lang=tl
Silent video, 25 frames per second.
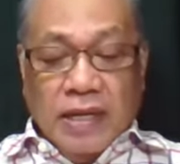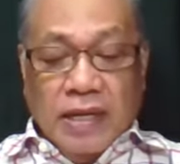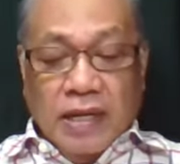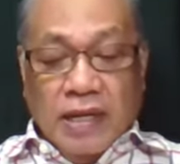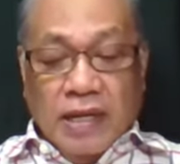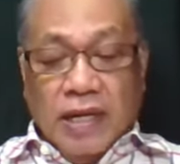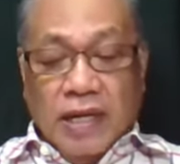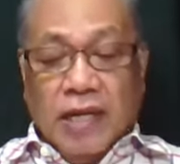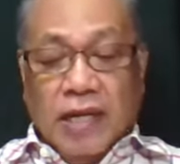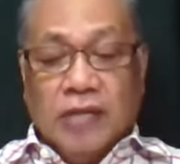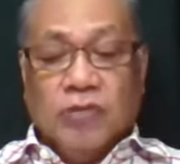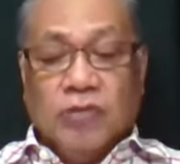
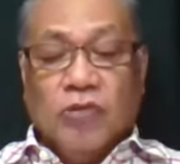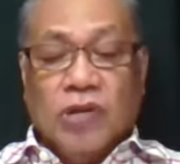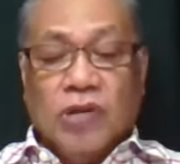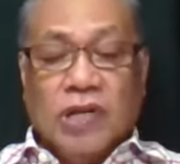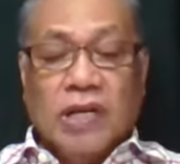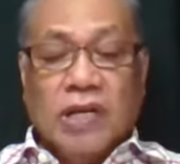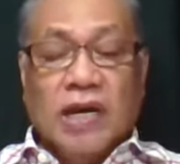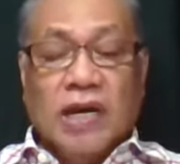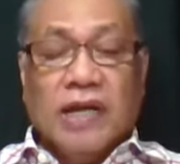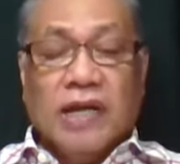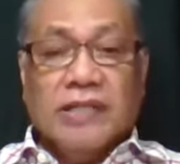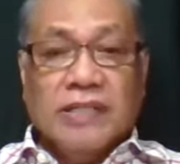igito rin
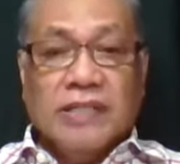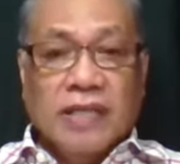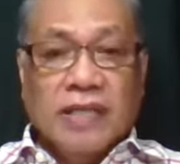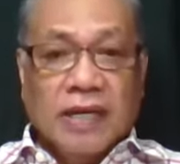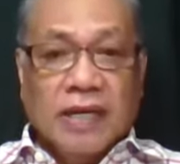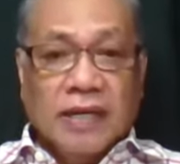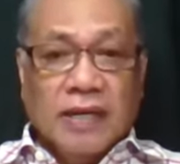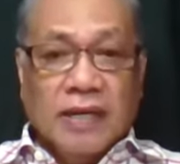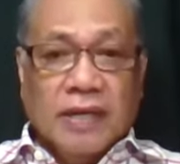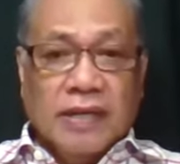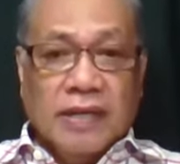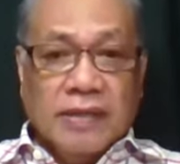ang kanyang
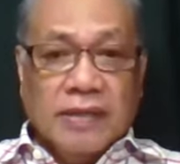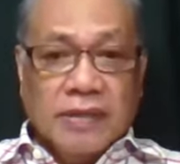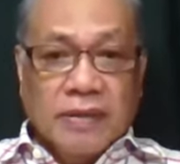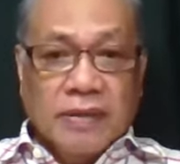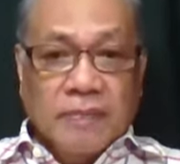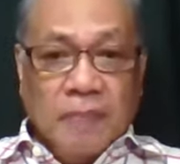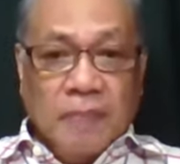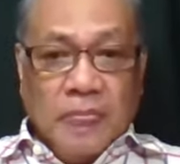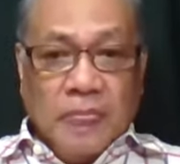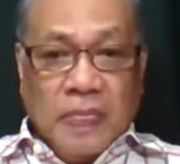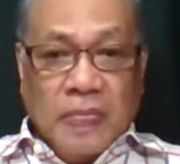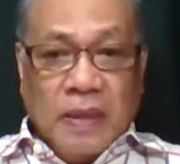uh,
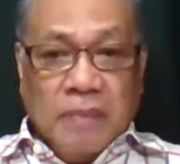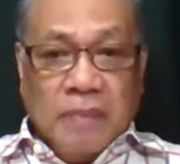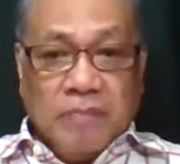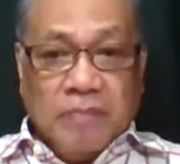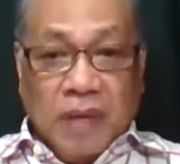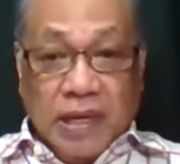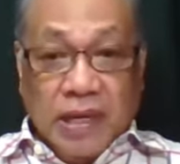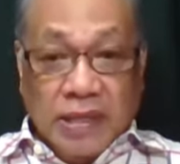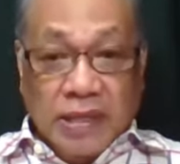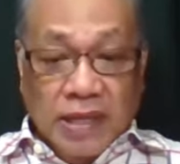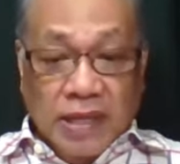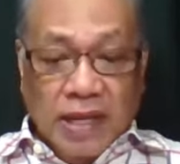
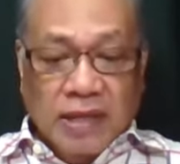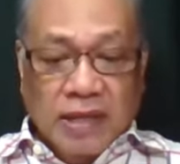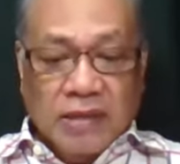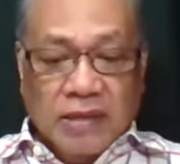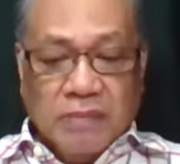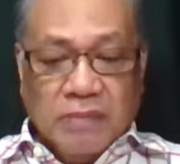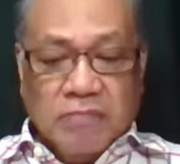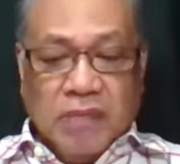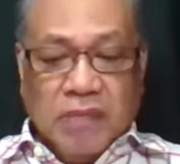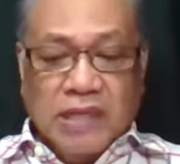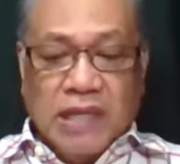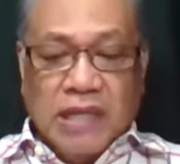pahayag,
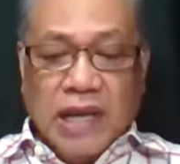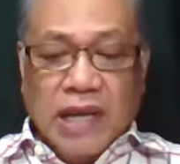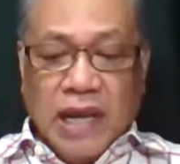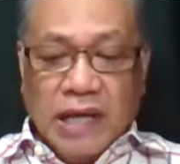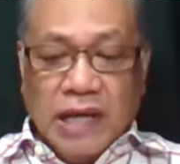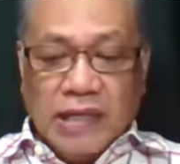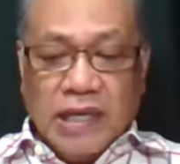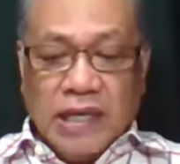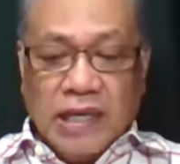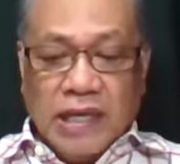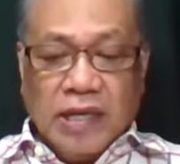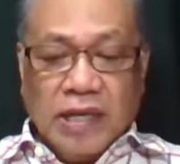
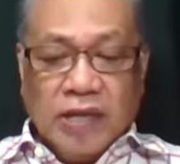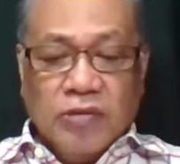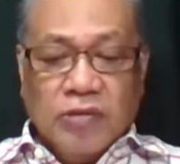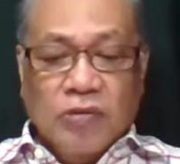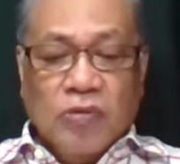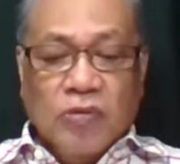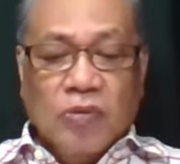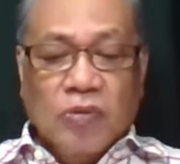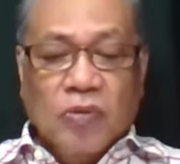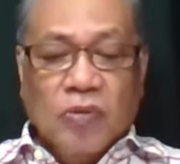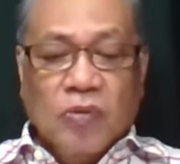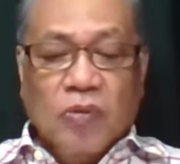manalangin
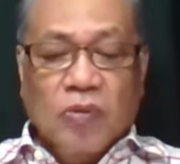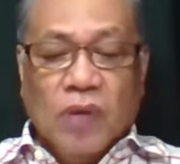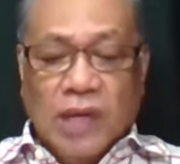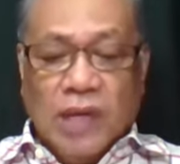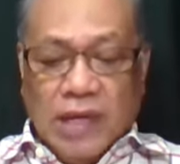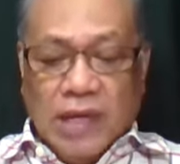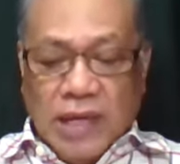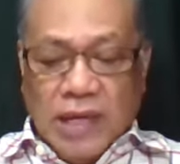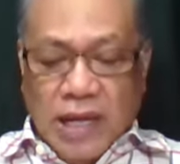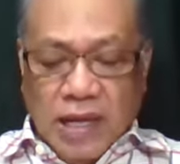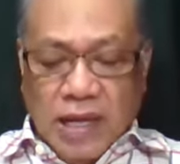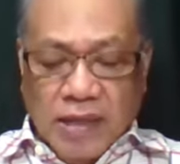kayong
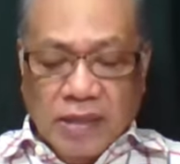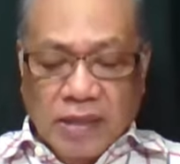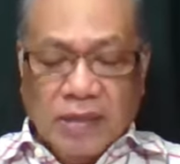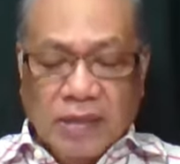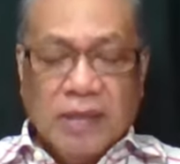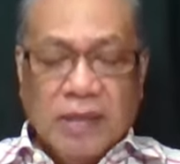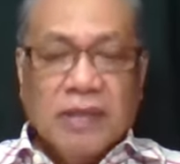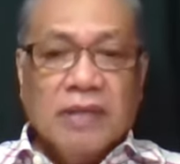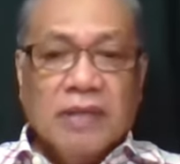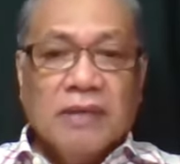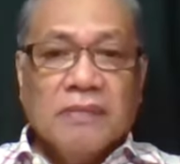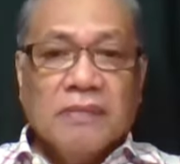walang
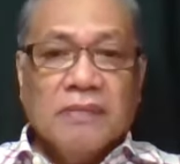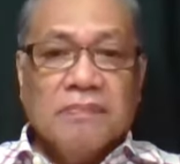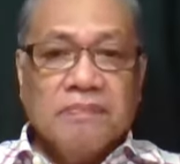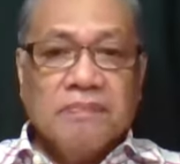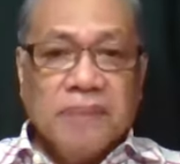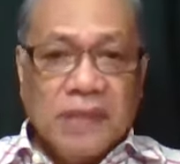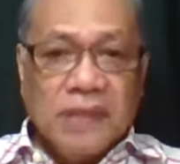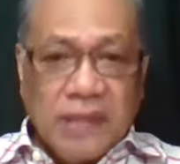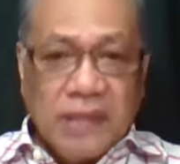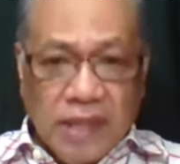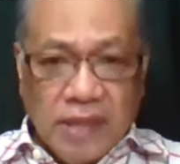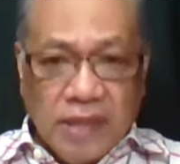
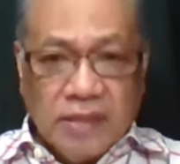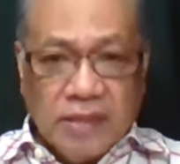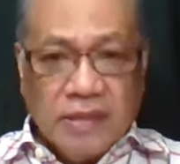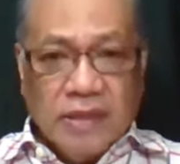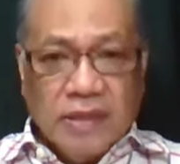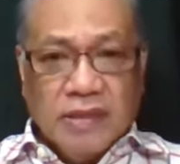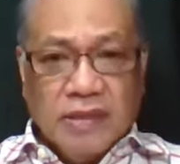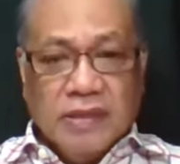patid